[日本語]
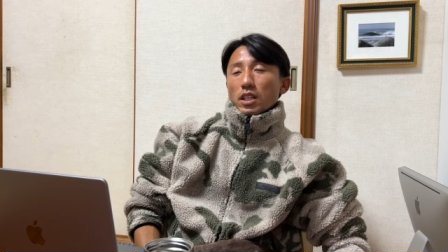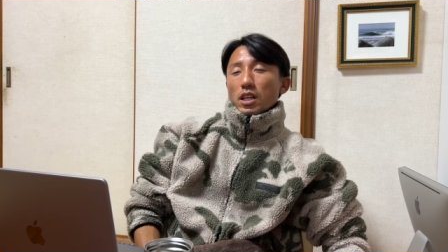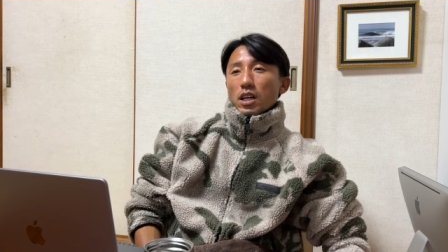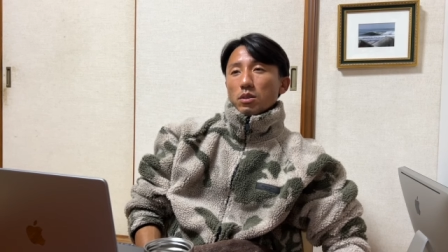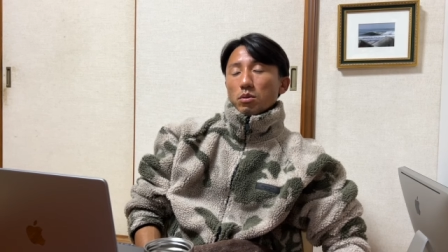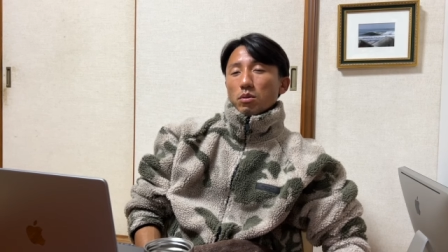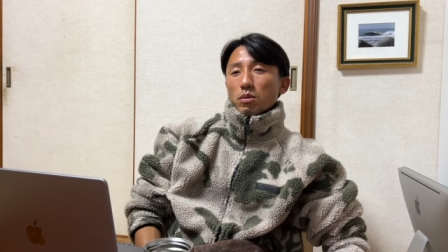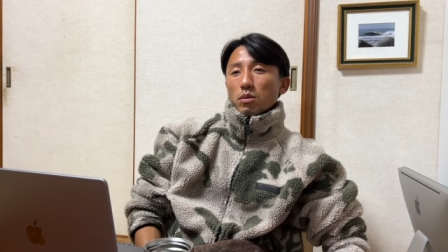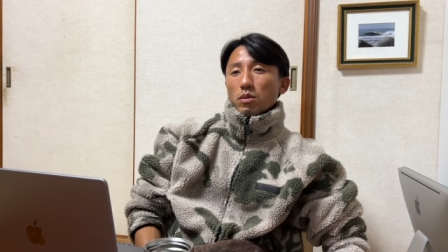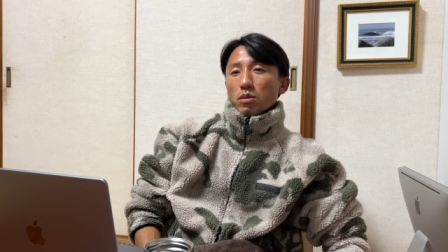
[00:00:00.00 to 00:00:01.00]
あ
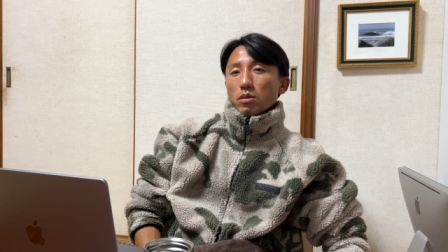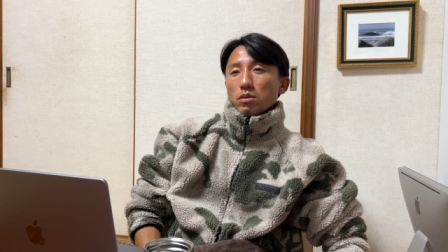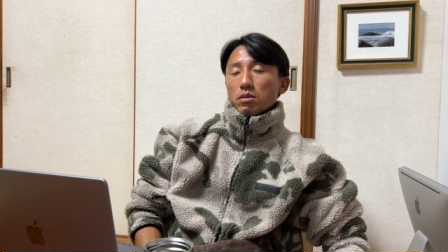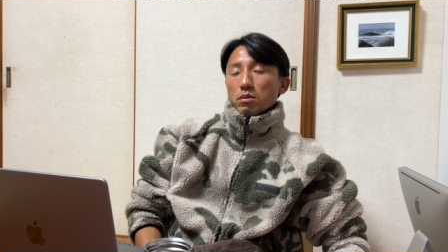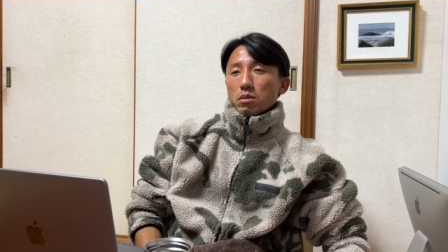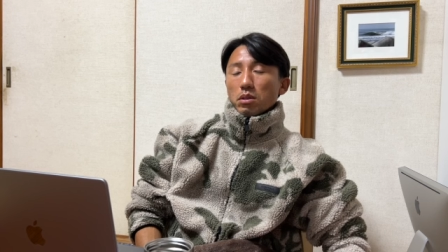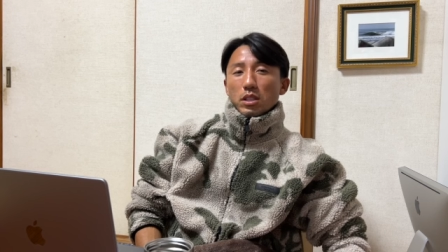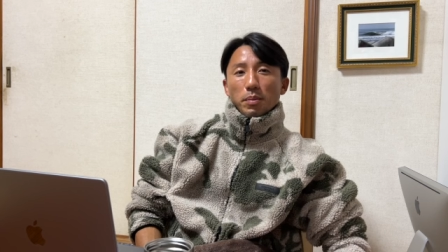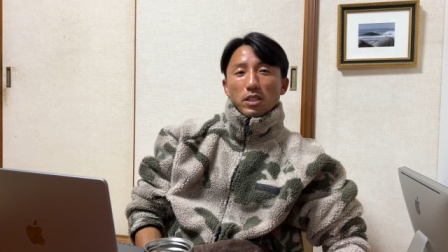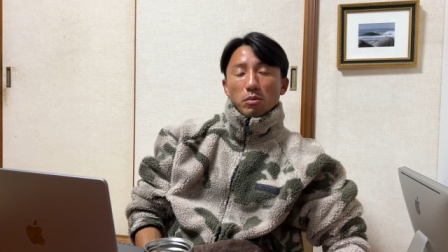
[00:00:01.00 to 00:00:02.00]
のー、すっごいい
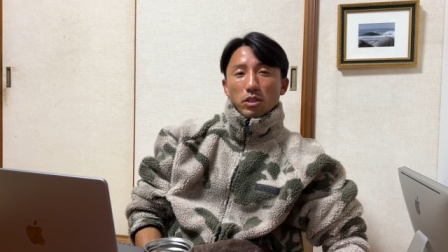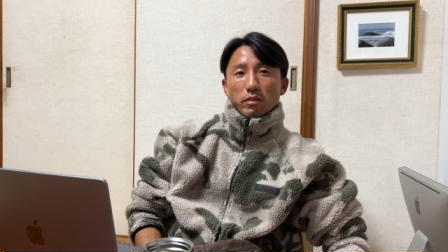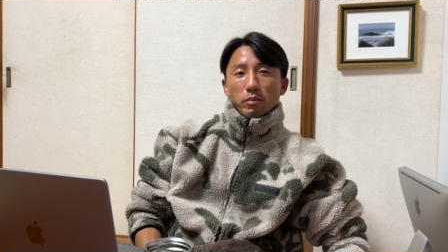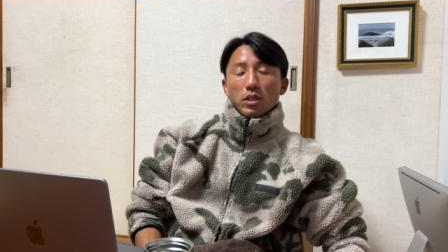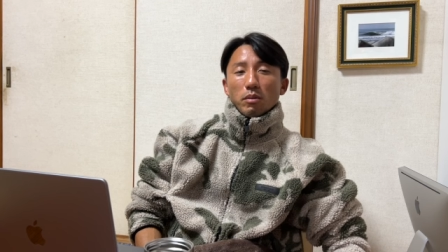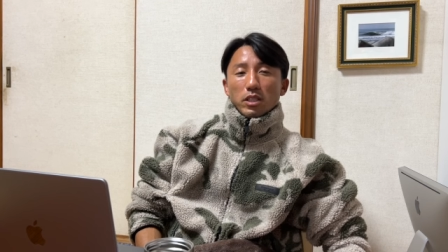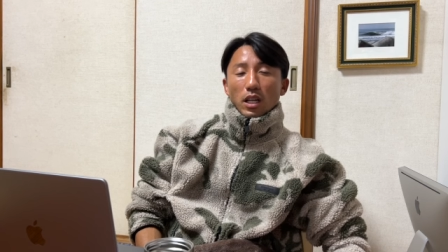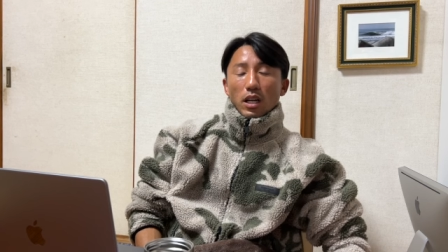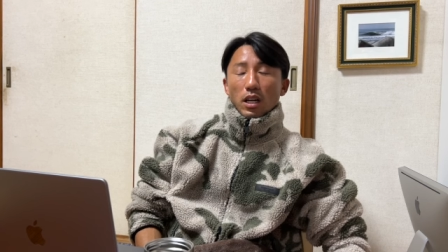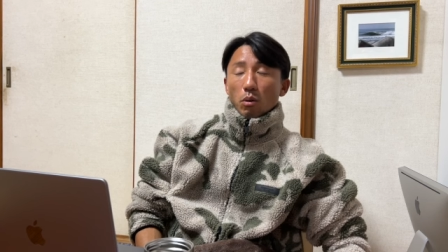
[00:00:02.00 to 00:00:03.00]
いペンチも持ってまし
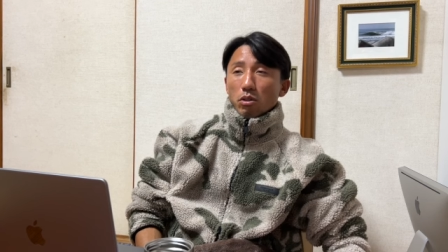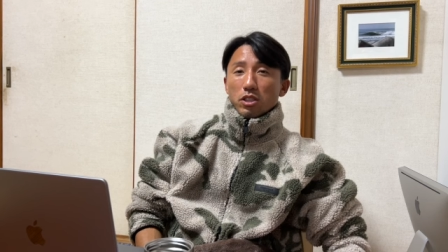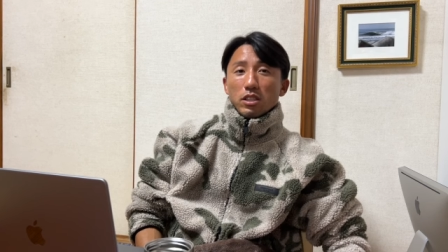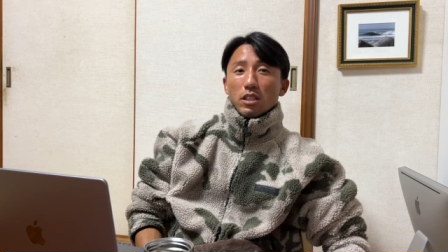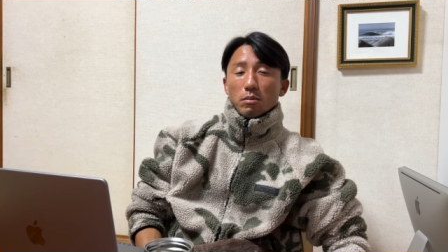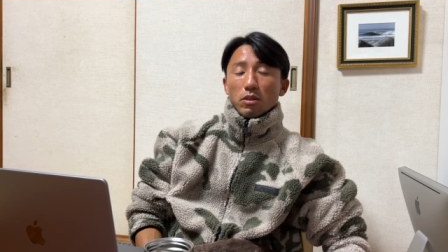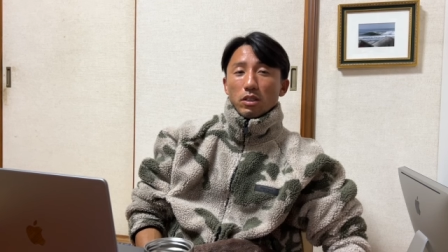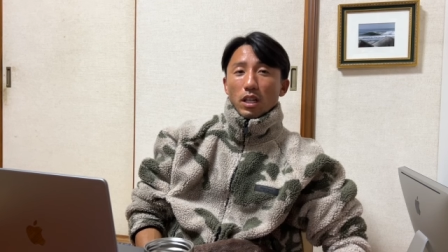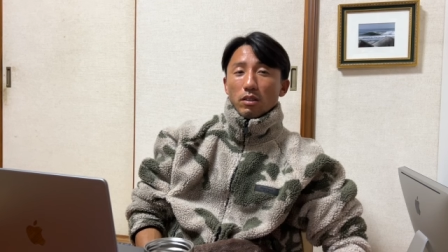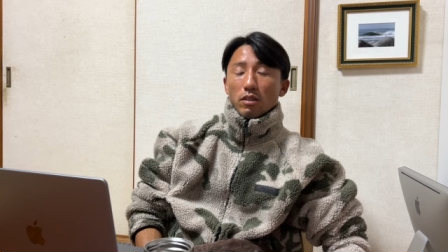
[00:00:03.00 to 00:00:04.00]
た。あれ欲しいです、僕。
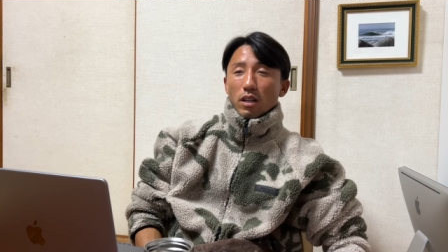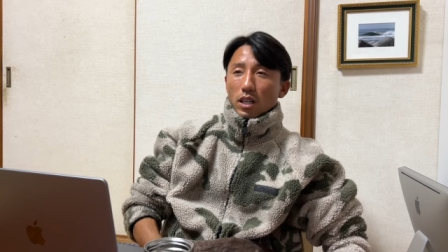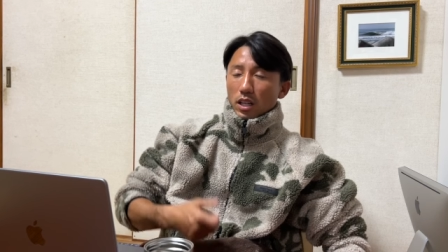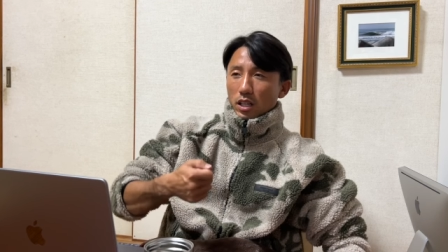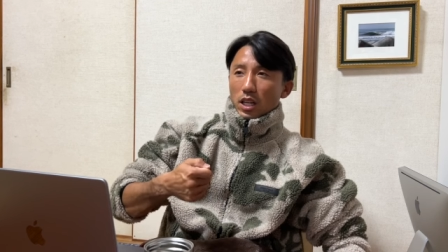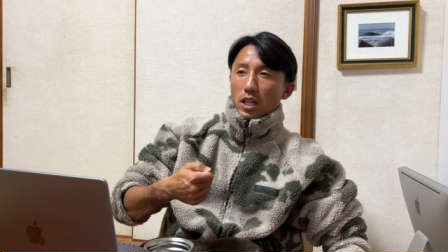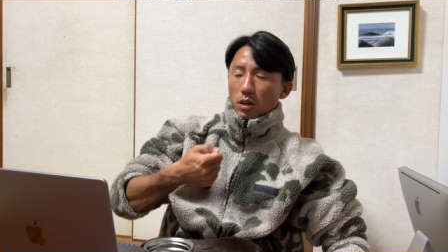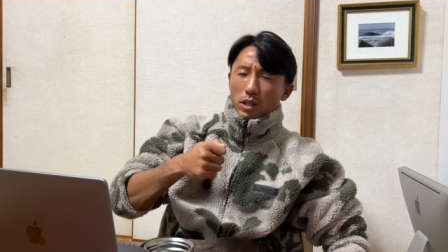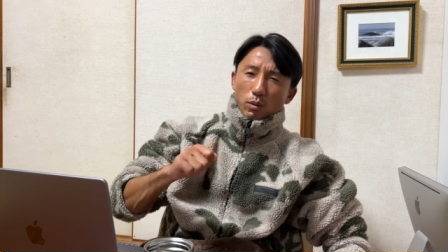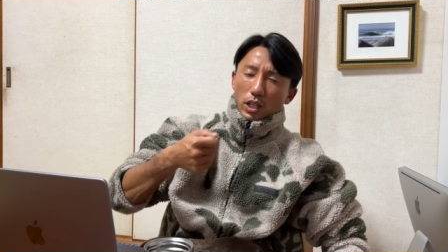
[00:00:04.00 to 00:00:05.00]
あの、あれ、あれ、あ
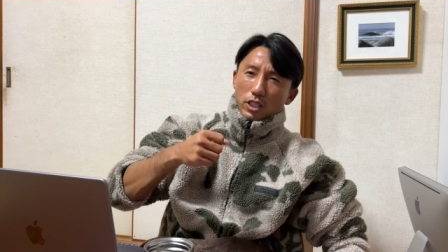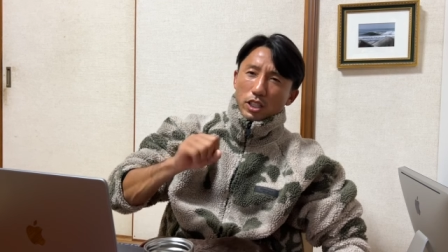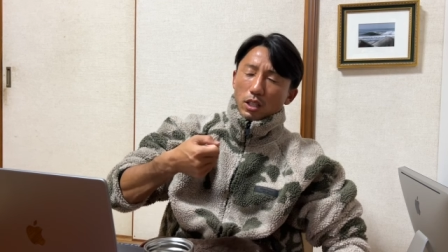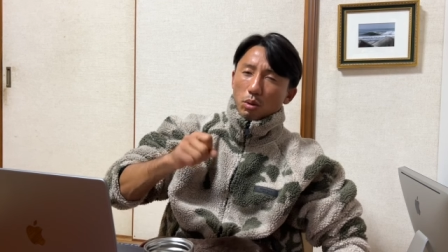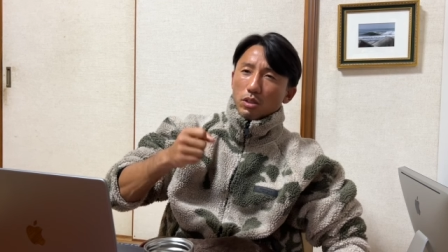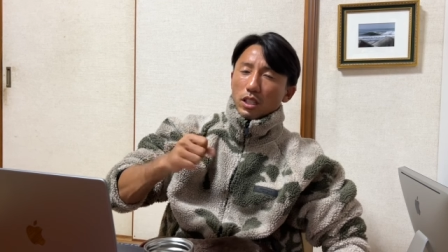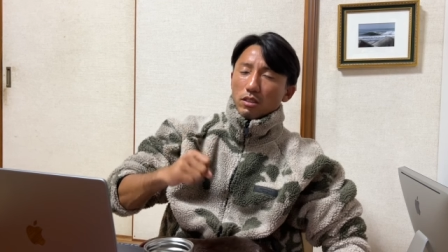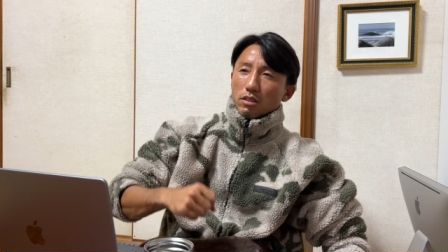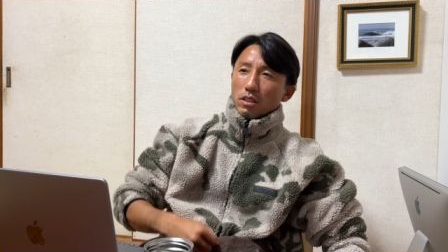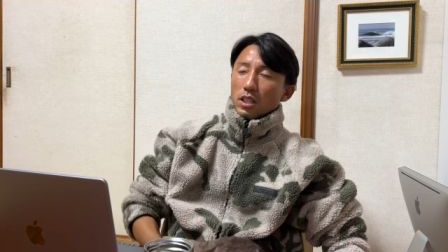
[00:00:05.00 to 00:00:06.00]
の、ワッシャー取るや
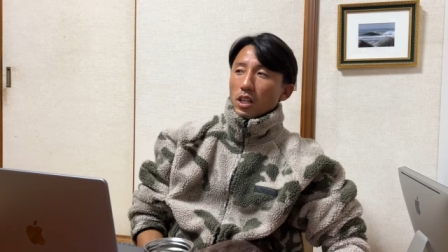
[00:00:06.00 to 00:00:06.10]
つ。